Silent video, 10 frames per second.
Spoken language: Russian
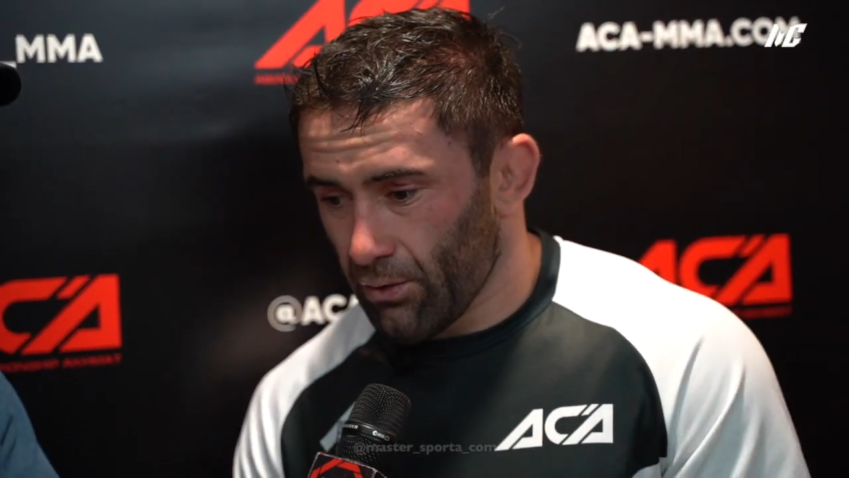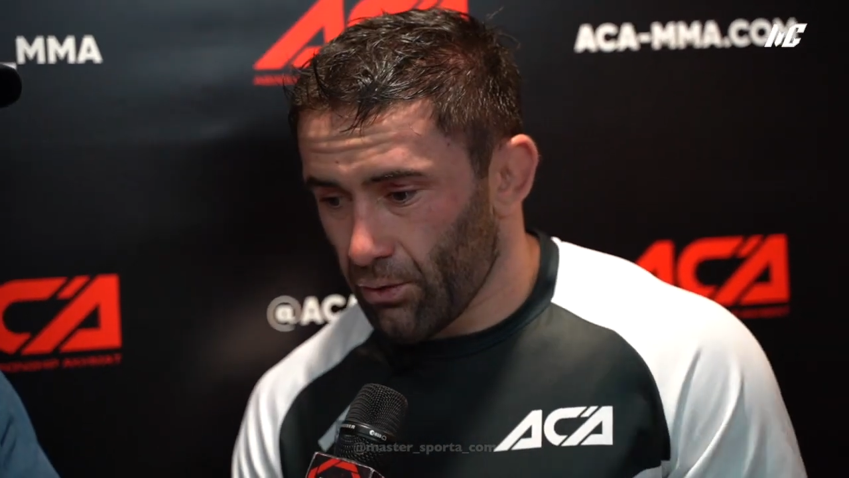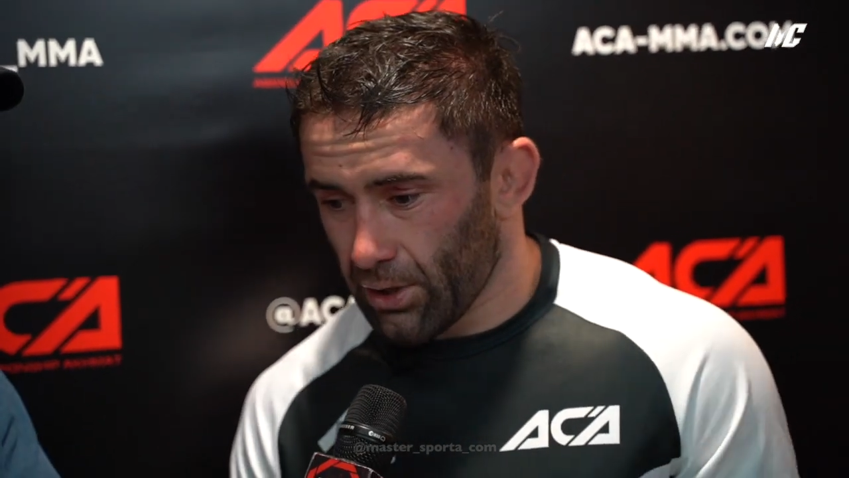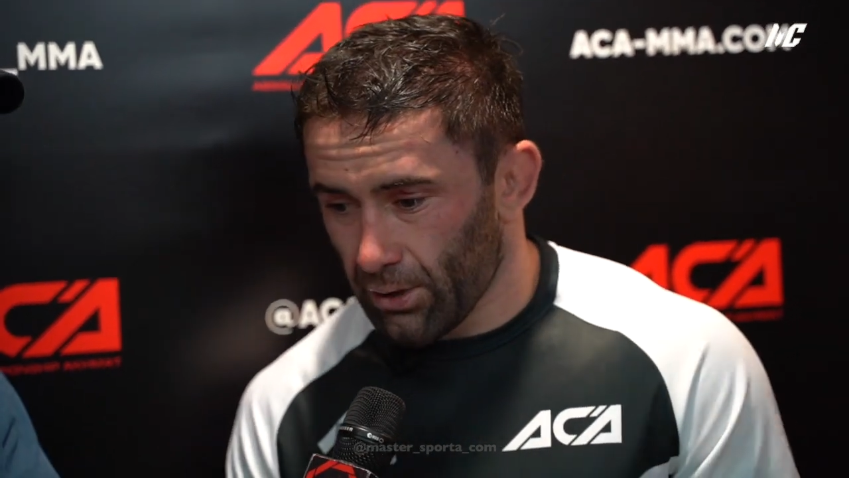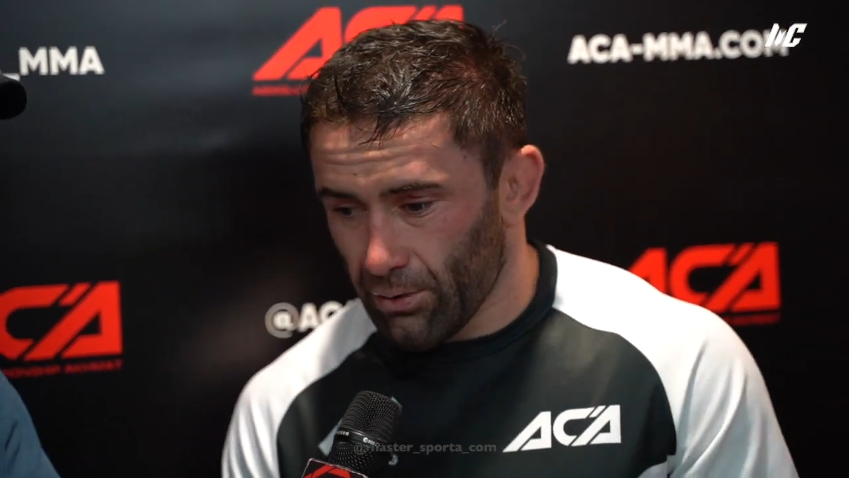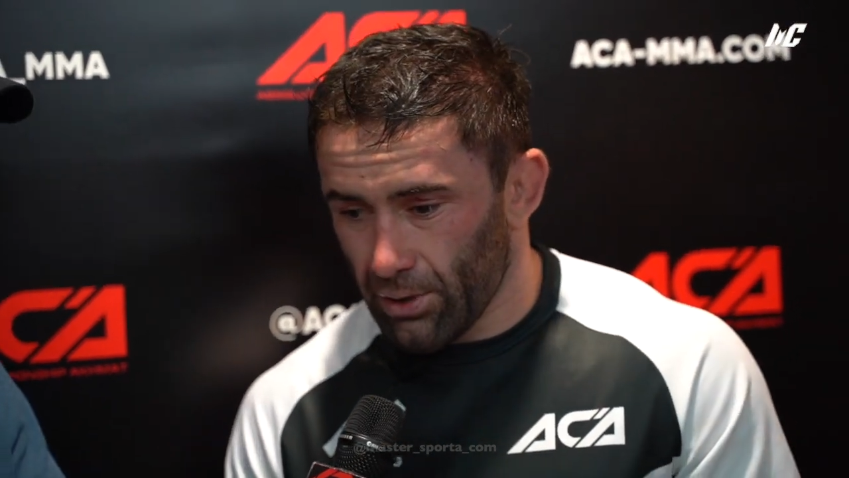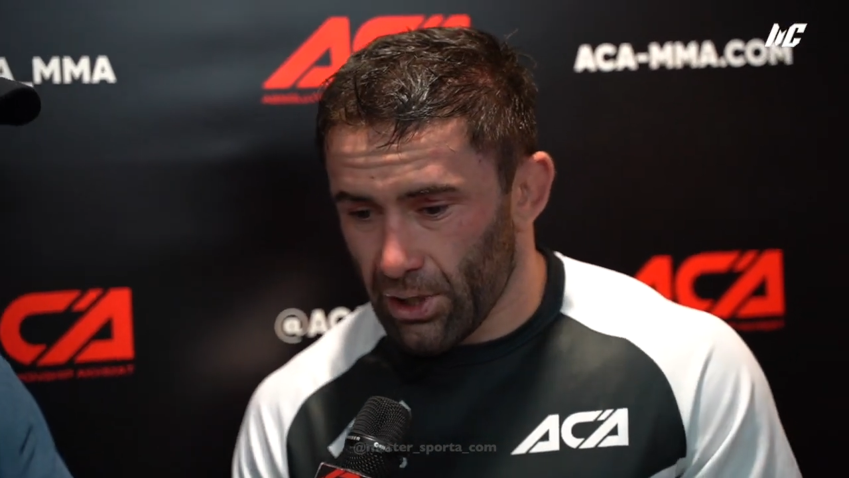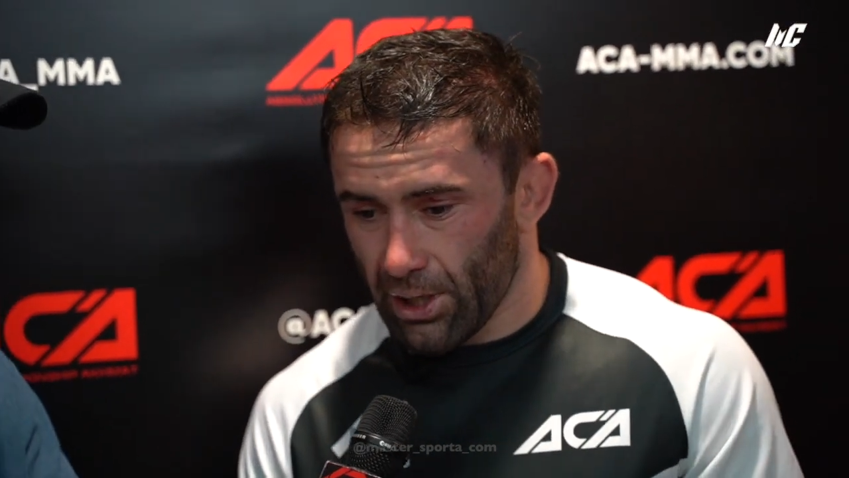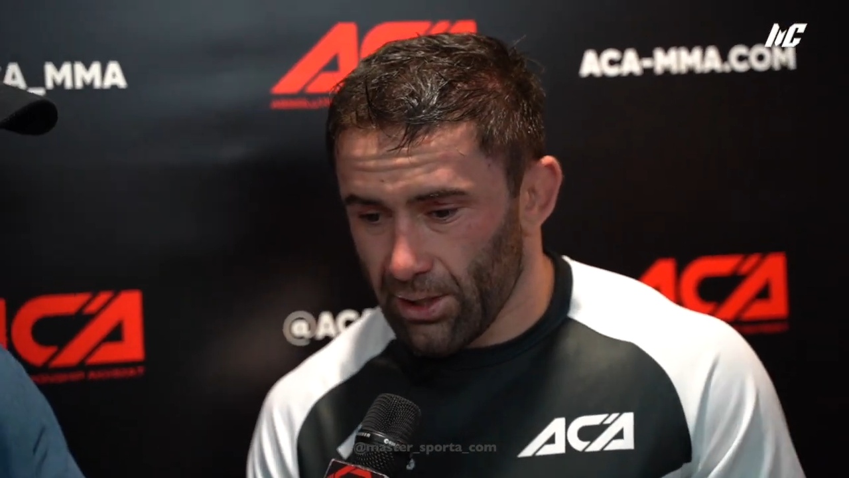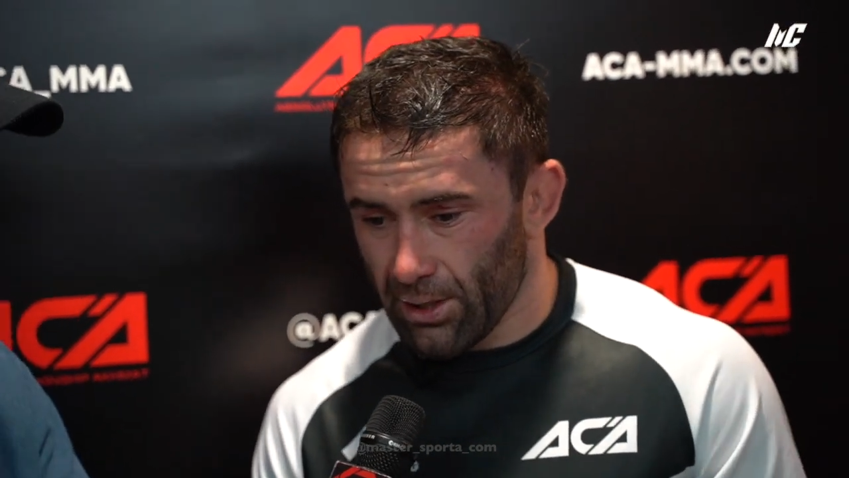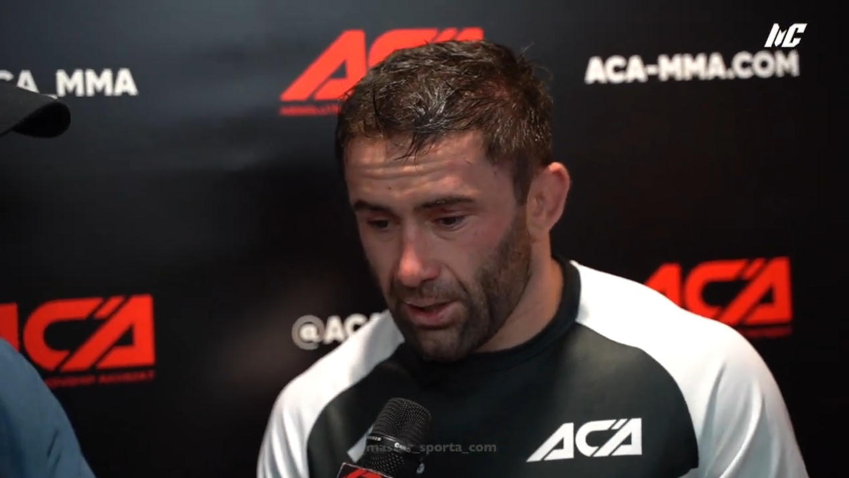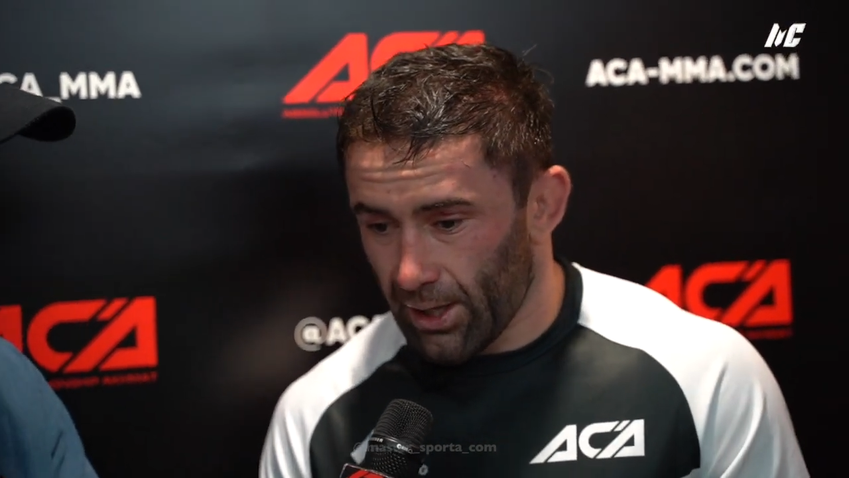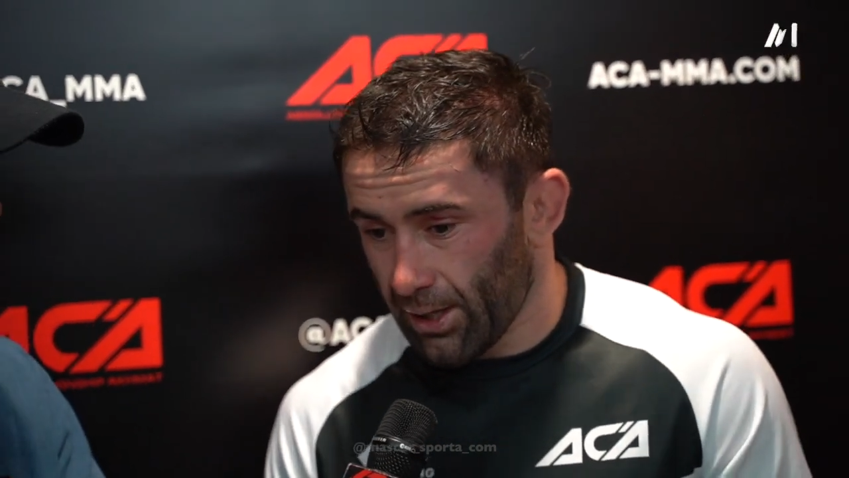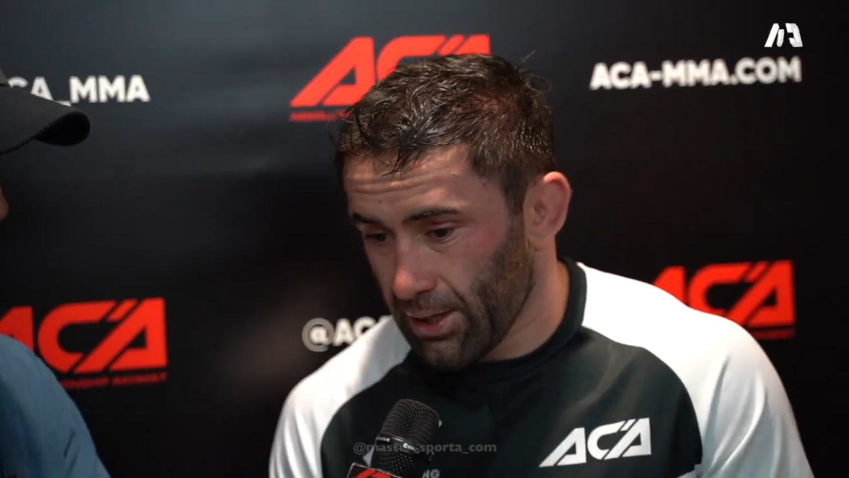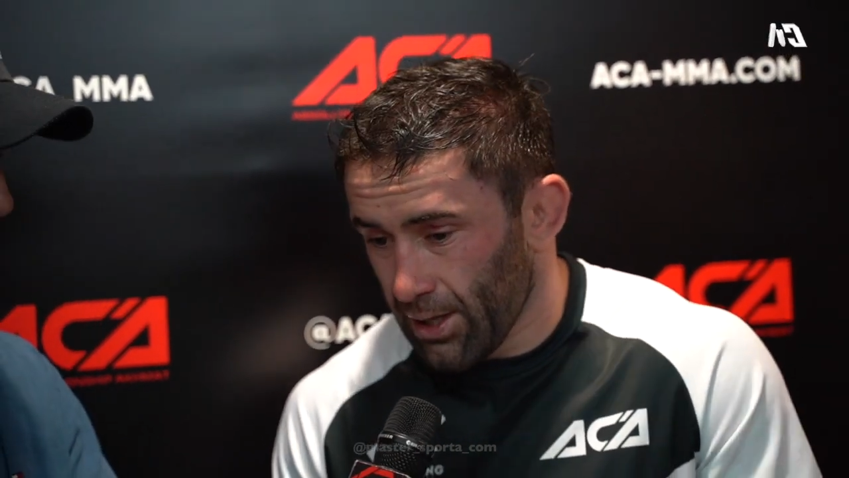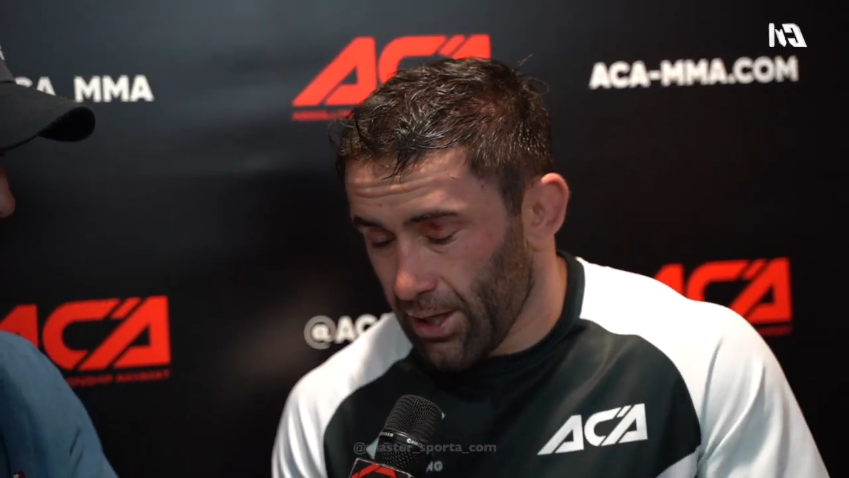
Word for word: вот такое решение, я